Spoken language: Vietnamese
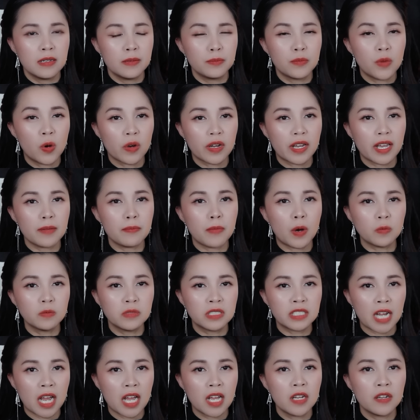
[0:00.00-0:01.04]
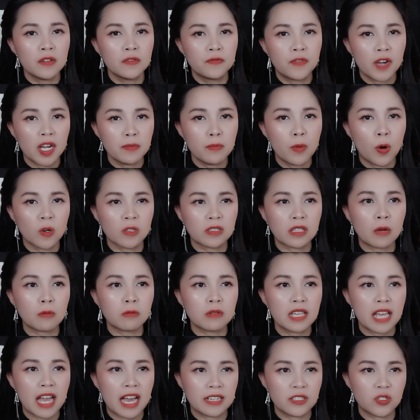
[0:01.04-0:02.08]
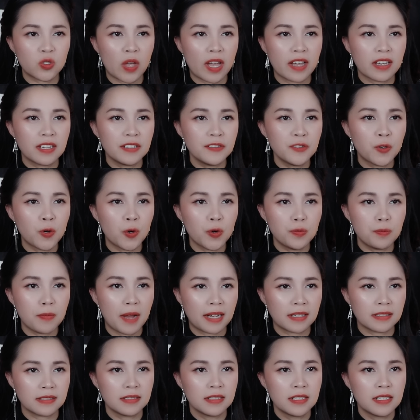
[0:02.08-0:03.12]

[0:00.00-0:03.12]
Một cái bóng trắng với bộ tóc dài xõa kín khuôn mặt.